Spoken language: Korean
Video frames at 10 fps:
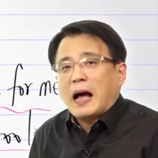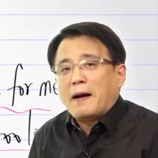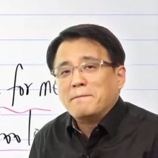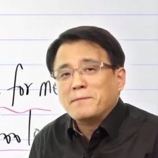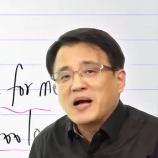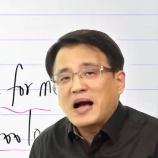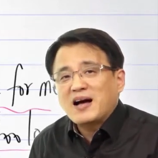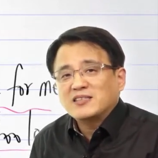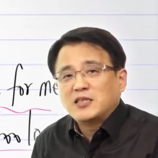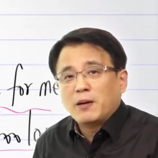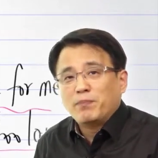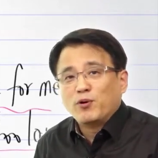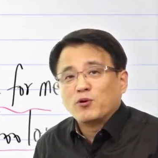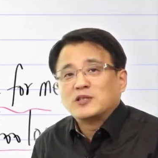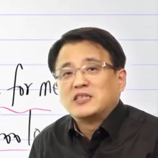감각
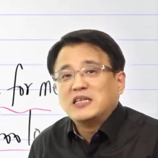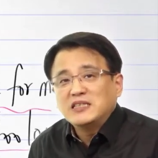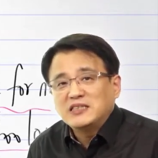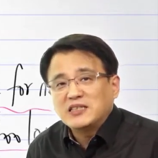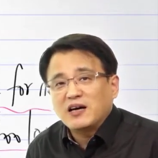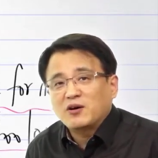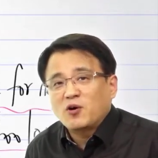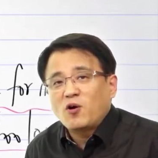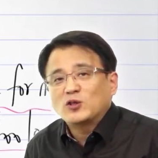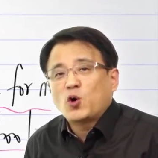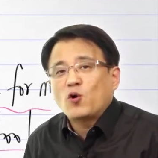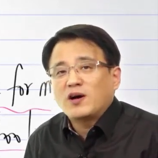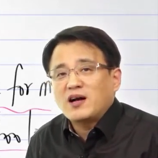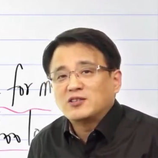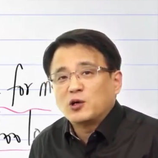세포로 진짜로
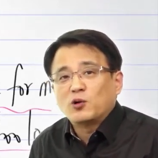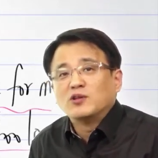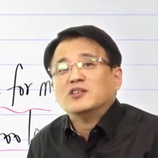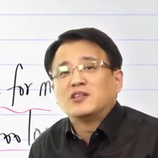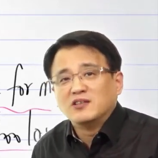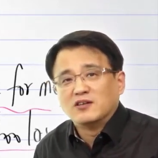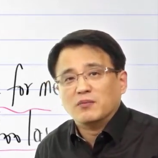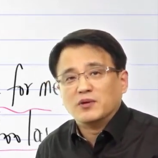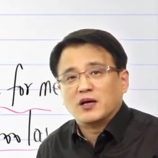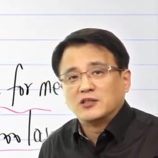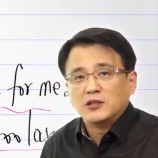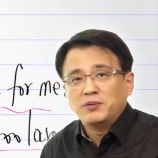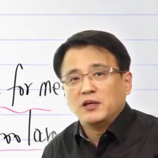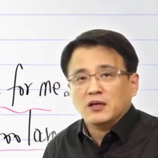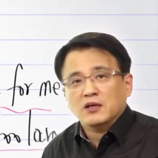촉각적으로 느끼는 겁니다.
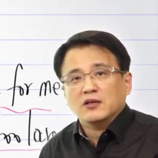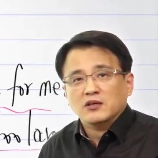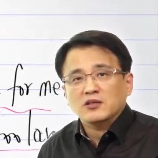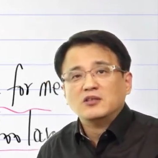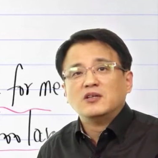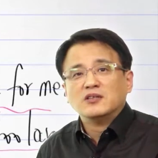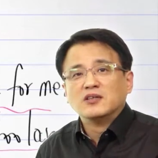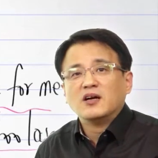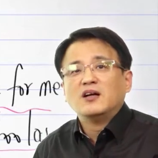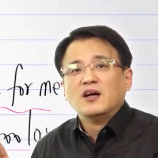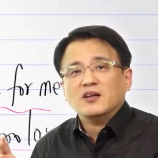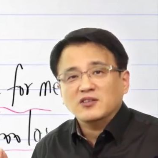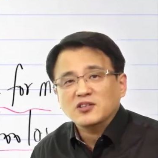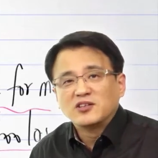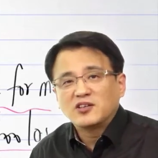집이 흔들리는 걸
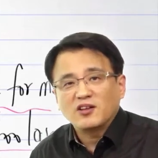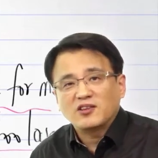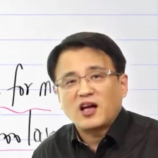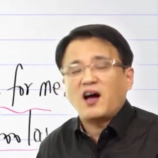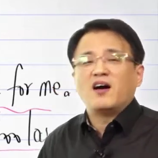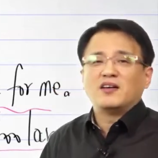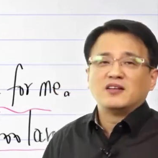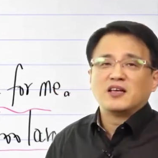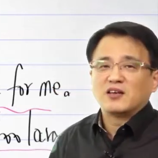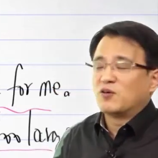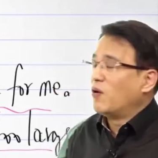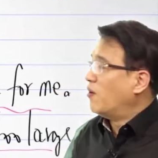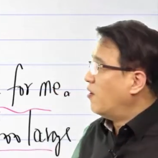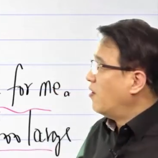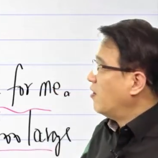느꼈다 이런
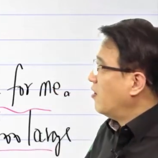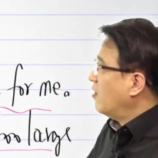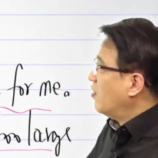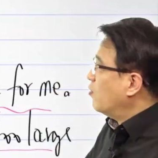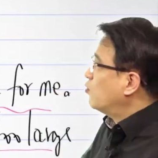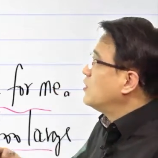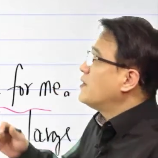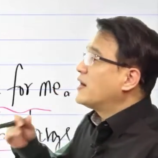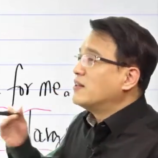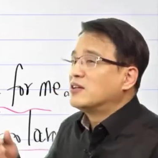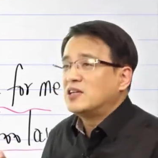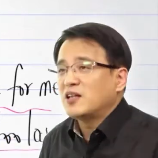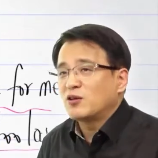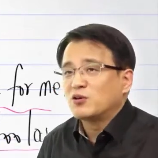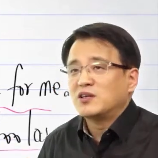얘기고 우리말의
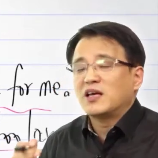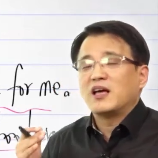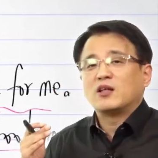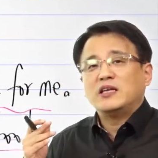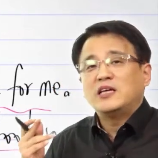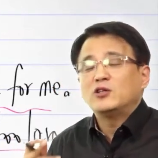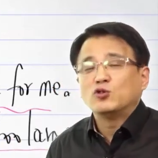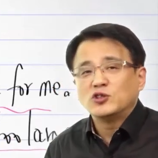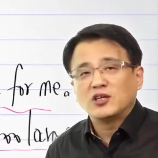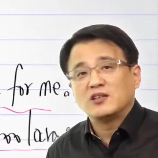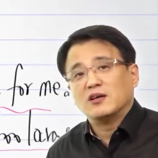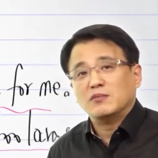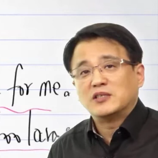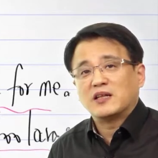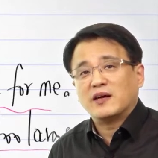느끼다도 그렇게 이중적인
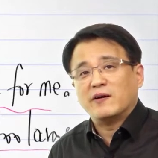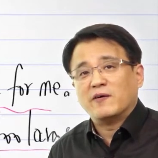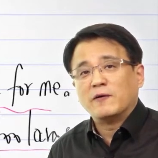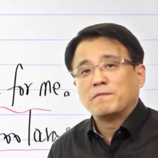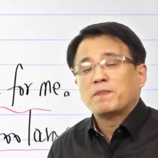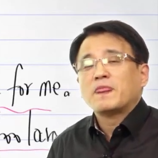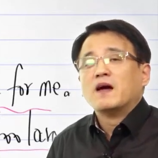의미잖아요.